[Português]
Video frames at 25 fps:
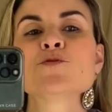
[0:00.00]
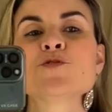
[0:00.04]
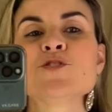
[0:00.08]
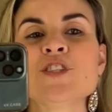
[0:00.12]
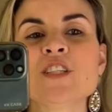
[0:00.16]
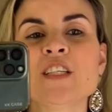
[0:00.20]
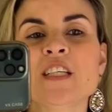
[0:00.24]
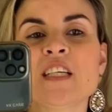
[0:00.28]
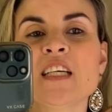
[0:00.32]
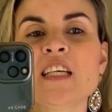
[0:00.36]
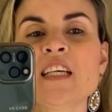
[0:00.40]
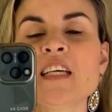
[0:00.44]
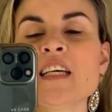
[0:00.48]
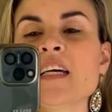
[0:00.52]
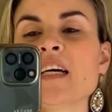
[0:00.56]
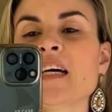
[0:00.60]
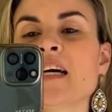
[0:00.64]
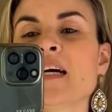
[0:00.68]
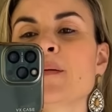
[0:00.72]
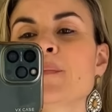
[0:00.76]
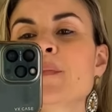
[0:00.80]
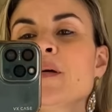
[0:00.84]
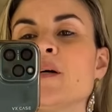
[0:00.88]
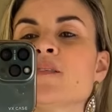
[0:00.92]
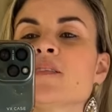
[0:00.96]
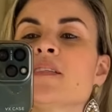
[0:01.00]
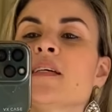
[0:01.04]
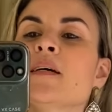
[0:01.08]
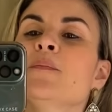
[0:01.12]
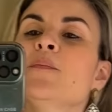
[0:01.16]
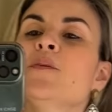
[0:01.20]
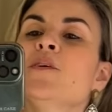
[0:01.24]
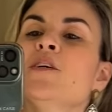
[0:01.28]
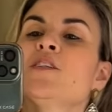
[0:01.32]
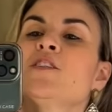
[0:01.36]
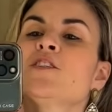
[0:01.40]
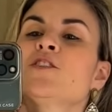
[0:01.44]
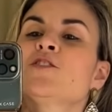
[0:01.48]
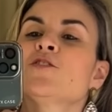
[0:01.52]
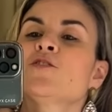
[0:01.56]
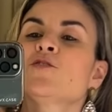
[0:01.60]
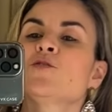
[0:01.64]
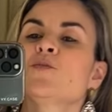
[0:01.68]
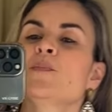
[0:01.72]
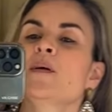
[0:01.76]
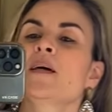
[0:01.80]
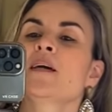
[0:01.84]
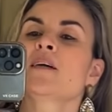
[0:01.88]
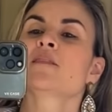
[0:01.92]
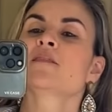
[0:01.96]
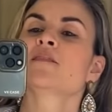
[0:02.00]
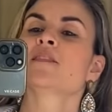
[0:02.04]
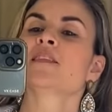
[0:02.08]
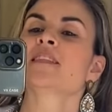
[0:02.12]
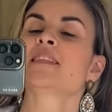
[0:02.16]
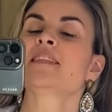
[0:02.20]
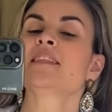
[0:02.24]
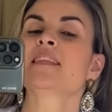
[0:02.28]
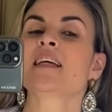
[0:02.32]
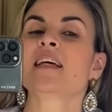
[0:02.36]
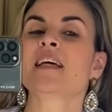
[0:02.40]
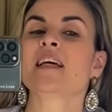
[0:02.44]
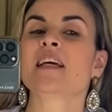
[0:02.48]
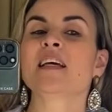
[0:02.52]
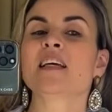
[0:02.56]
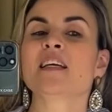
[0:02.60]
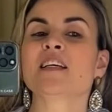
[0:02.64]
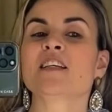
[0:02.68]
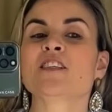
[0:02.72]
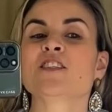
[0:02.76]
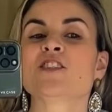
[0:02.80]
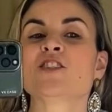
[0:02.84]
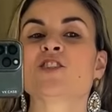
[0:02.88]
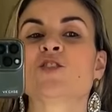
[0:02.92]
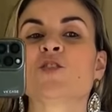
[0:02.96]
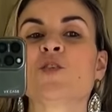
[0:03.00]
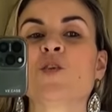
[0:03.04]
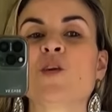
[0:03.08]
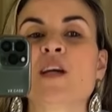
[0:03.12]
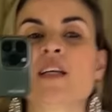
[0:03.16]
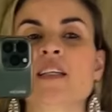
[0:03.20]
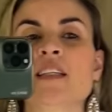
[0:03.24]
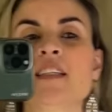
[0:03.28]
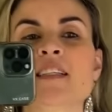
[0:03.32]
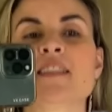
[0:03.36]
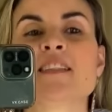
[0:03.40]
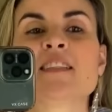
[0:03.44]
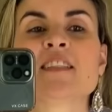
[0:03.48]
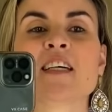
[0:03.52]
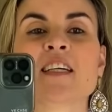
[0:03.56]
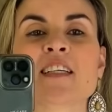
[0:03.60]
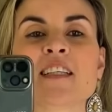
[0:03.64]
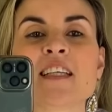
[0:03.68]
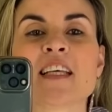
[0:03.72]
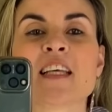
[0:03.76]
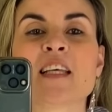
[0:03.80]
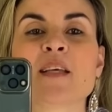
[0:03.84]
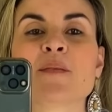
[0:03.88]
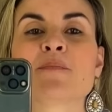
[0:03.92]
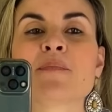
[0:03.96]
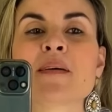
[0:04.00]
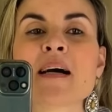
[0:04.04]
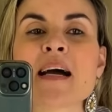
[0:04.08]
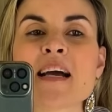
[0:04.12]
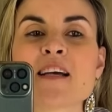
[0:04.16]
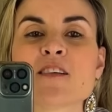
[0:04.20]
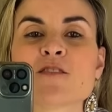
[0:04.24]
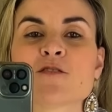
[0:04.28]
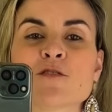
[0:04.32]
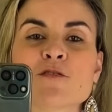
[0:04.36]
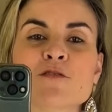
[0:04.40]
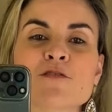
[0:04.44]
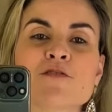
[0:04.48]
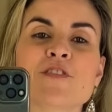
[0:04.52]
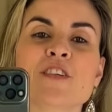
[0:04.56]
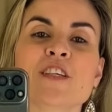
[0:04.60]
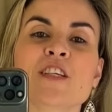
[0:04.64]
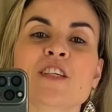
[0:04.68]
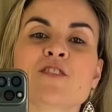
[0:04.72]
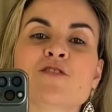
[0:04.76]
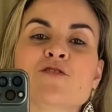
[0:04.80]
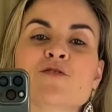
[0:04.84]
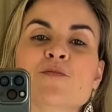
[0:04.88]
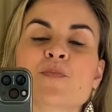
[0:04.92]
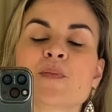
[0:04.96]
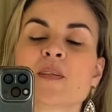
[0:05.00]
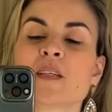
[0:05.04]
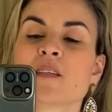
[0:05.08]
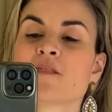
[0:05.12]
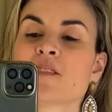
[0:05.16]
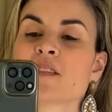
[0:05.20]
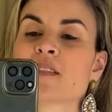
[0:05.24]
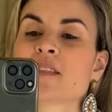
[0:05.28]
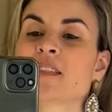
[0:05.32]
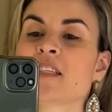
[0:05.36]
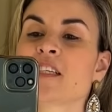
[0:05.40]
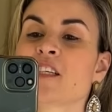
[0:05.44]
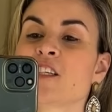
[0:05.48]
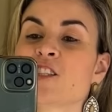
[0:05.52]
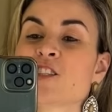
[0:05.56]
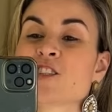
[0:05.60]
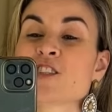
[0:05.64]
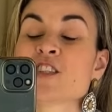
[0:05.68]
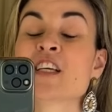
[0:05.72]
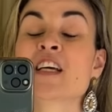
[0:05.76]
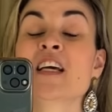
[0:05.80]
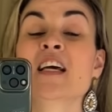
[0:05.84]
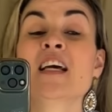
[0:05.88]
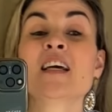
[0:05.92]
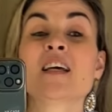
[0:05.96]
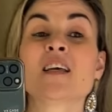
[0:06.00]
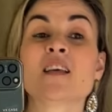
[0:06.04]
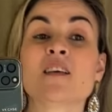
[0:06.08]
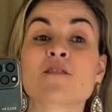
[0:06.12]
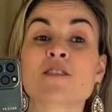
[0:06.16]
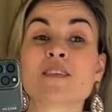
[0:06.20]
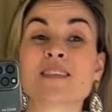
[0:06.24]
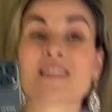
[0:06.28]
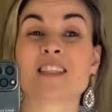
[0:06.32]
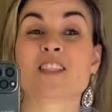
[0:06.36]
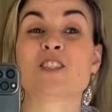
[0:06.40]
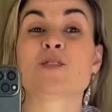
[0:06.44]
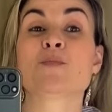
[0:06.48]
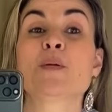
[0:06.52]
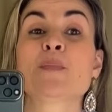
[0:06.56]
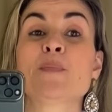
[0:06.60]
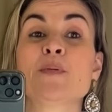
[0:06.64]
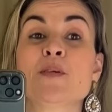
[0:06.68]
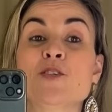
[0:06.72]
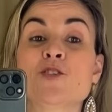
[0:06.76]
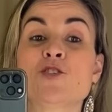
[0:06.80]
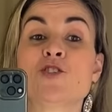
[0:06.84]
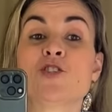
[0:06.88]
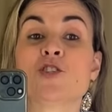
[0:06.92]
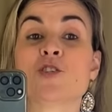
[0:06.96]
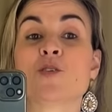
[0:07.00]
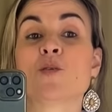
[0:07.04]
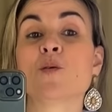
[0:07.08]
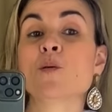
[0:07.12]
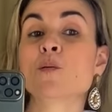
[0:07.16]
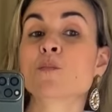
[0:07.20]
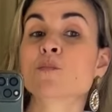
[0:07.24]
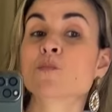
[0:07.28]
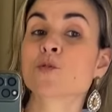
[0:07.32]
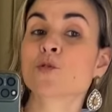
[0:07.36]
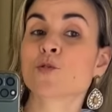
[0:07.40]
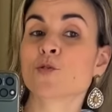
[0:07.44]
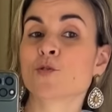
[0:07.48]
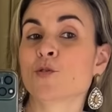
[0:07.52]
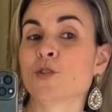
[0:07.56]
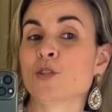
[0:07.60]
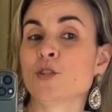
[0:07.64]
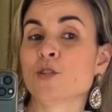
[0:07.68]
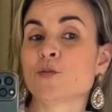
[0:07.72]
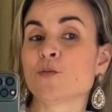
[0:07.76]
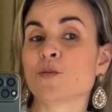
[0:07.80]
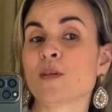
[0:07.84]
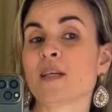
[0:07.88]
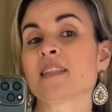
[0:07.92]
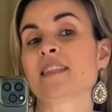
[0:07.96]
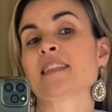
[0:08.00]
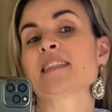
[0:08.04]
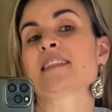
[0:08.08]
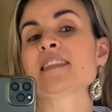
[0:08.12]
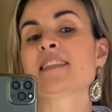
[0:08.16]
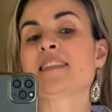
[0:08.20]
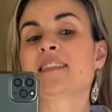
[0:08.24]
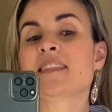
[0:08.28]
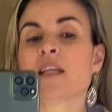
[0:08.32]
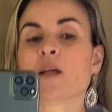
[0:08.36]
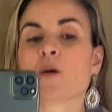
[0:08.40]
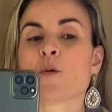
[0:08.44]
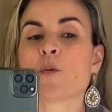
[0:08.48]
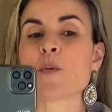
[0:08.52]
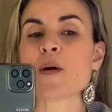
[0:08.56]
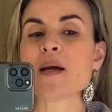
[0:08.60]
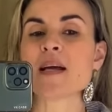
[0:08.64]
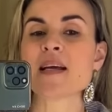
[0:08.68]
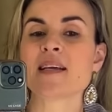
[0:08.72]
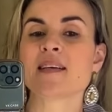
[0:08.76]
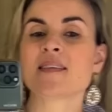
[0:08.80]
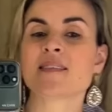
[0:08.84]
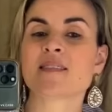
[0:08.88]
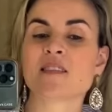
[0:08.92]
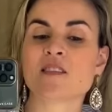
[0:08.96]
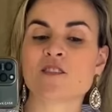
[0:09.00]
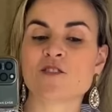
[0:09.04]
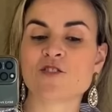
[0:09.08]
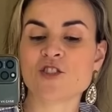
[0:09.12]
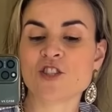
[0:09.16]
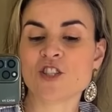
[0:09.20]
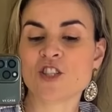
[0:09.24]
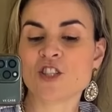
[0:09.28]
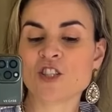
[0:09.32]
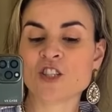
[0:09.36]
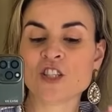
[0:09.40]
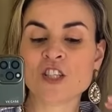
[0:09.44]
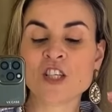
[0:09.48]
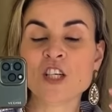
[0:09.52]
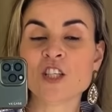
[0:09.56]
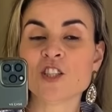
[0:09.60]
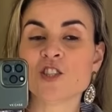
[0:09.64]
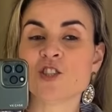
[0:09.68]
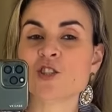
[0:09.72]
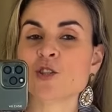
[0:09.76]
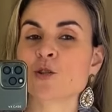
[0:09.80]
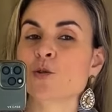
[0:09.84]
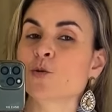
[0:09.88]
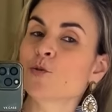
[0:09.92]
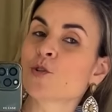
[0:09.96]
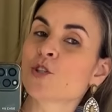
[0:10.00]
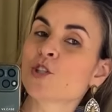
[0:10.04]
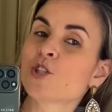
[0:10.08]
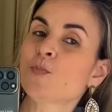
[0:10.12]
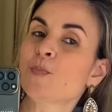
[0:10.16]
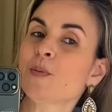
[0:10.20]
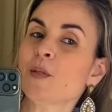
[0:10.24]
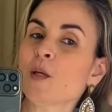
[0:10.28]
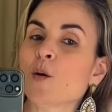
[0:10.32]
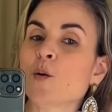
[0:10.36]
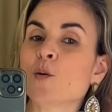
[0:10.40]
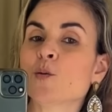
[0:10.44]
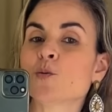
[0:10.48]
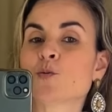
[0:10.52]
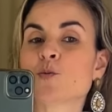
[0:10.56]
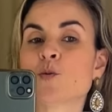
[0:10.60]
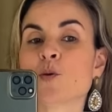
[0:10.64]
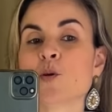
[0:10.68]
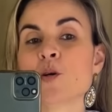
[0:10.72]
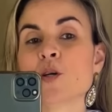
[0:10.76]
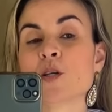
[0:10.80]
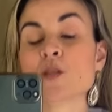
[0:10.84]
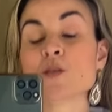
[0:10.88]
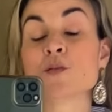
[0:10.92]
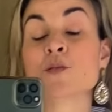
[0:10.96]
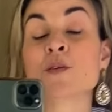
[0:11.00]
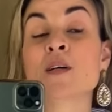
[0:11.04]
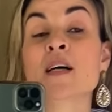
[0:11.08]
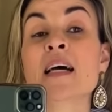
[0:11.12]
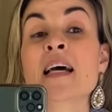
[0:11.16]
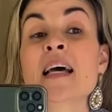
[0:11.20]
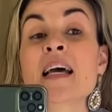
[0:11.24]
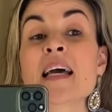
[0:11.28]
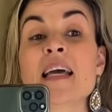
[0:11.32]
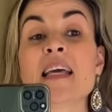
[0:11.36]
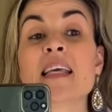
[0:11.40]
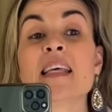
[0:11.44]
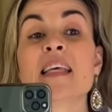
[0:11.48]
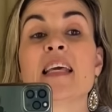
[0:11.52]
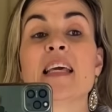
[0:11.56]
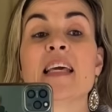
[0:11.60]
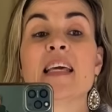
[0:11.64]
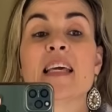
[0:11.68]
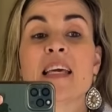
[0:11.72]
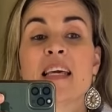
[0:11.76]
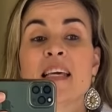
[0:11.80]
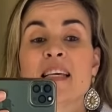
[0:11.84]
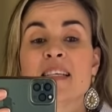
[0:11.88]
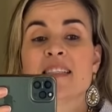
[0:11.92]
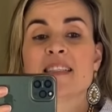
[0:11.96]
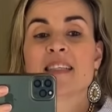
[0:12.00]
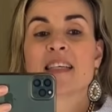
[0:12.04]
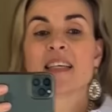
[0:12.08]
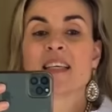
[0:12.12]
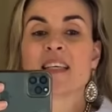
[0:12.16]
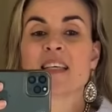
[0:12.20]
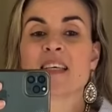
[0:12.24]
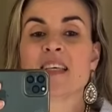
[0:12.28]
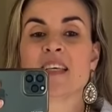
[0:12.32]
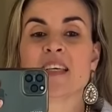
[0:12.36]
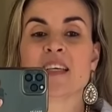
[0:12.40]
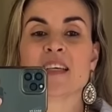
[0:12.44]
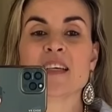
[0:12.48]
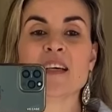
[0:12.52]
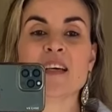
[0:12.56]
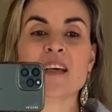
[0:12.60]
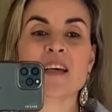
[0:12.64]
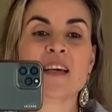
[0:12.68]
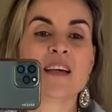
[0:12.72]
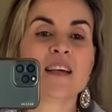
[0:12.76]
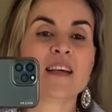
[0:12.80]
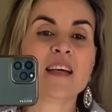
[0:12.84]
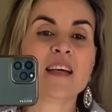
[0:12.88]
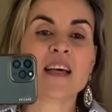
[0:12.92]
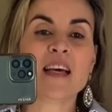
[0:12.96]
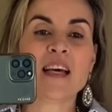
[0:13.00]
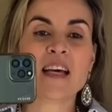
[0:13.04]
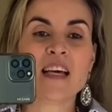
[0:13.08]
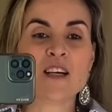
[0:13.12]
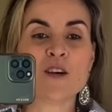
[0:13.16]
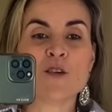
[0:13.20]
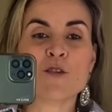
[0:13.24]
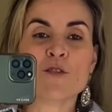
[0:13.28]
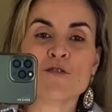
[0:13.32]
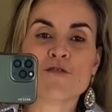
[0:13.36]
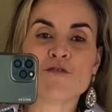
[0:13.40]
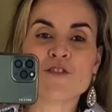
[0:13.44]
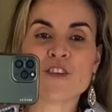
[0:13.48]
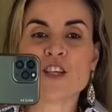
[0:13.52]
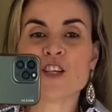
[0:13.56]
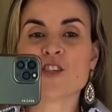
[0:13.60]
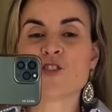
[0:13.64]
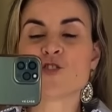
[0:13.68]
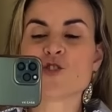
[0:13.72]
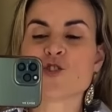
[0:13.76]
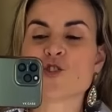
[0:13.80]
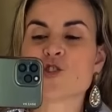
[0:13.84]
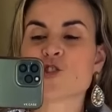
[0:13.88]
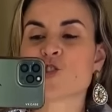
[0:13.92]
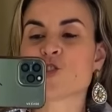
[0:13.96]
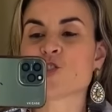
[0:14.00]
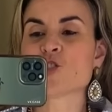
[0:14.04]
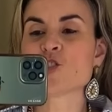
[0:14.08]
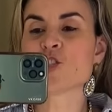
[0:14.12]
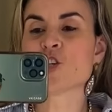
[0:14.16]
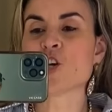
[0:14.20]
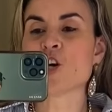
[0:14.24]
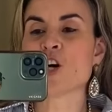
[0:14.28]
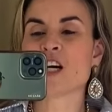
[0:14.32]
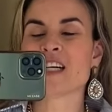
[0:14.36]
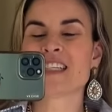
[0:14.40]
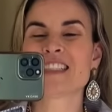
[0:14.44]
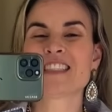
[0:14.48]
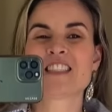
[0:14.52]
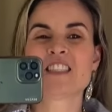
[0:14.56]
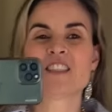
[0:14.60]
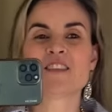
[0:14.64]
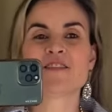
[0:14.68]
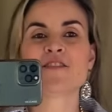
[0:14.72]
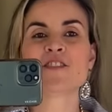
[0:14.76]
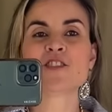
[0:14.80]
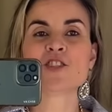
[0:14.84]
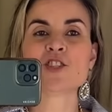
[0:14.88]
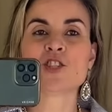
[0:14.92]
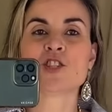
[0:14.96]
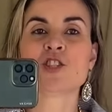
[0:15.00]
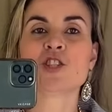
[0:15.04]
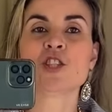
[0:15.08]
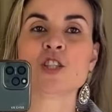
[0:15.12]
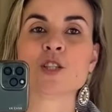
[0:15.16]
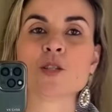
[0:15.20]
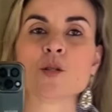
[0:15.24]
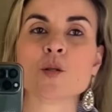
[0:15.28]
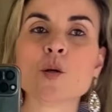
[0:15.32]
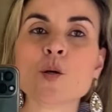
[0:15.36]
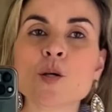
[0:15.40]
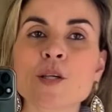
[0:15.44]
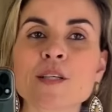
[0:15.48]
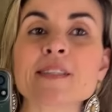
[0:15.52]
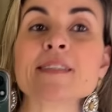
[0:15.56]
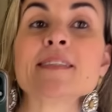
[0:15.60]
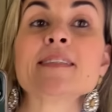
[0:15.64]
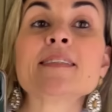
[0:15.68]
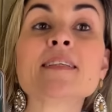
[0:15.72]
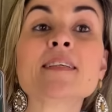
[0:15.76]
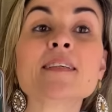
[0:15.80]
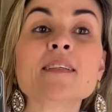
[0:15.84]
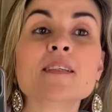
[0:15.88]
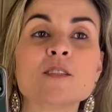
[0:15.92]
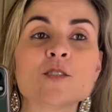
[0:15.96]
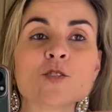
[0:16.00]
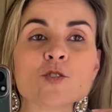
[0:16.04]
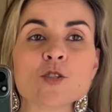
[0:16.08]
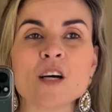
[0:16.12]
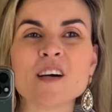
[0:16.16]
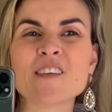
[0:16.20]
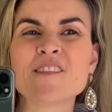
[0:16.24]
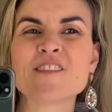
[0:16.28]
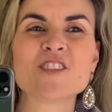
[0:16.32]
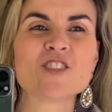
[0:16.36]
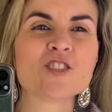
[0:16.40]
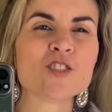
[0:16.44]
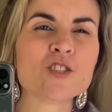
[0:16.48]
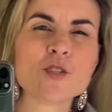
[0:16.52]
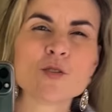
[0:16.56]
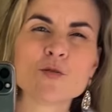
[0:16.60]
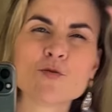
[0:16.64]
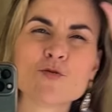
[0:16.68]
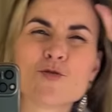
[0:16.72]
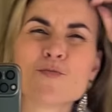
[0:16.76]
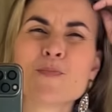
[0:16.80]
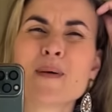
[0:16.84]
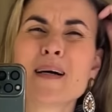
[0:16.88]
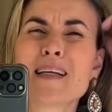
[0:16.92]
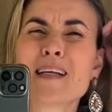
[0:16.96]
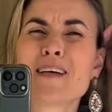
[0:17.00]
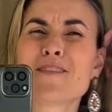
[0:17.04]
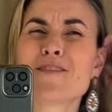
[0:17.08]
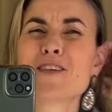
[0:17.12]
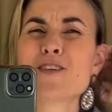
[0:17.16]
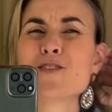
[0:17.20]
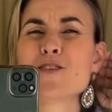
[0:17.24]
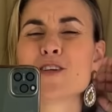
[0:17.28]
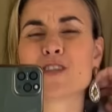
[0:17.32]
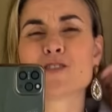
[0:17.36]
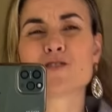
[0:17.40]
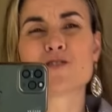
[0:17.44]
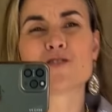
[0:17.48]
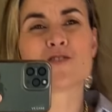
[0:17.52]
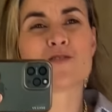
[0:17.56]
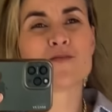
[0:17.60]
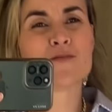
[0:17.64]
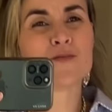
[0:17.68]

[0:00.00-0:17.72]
dia, meus amores, tudo bem com vocês? Estou iniciando aqui mais um vídeo para vocês que vocês me pediram muito aí nessa sequência de, de looks para outono. E esse aqui é um vídeo só de vestidos, só vestidos maravilhosos,